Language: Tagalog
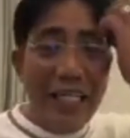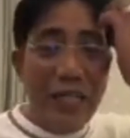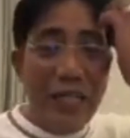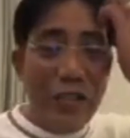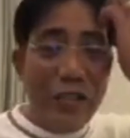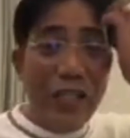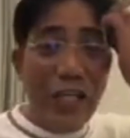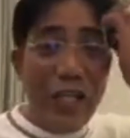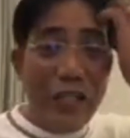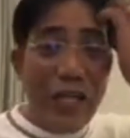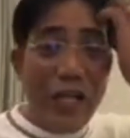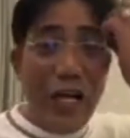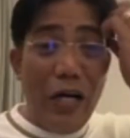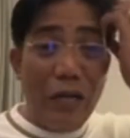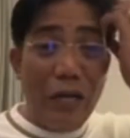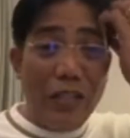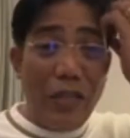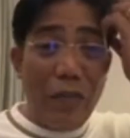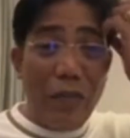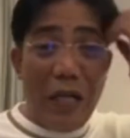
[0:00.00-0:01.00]
Oh, shout
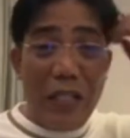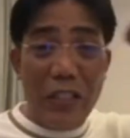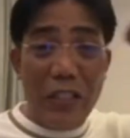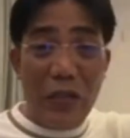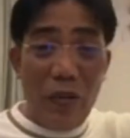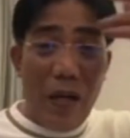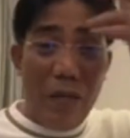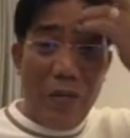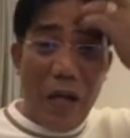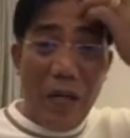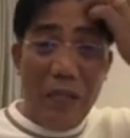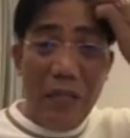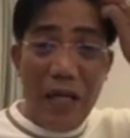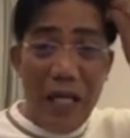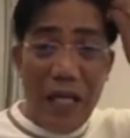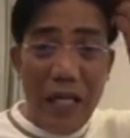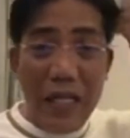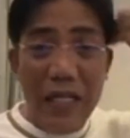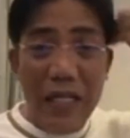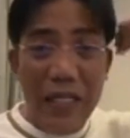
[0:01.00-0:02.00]
out sa Pasqua
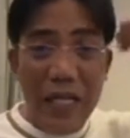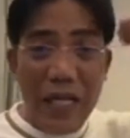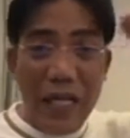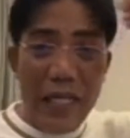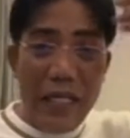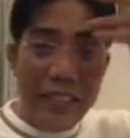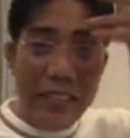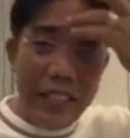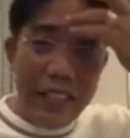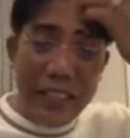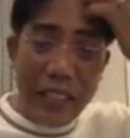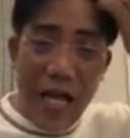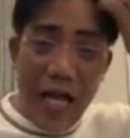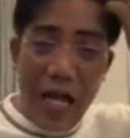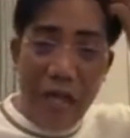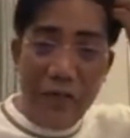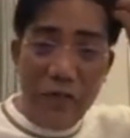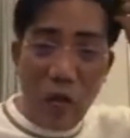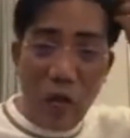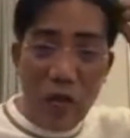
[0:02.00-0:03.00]
family uh, dyan sa
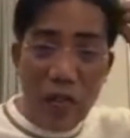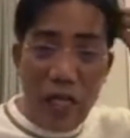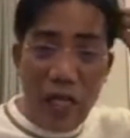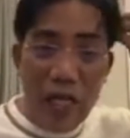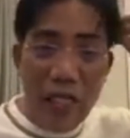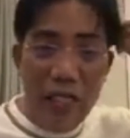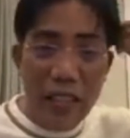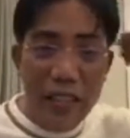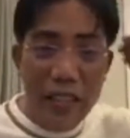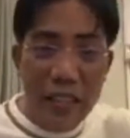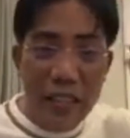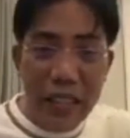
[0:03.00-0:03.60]
California.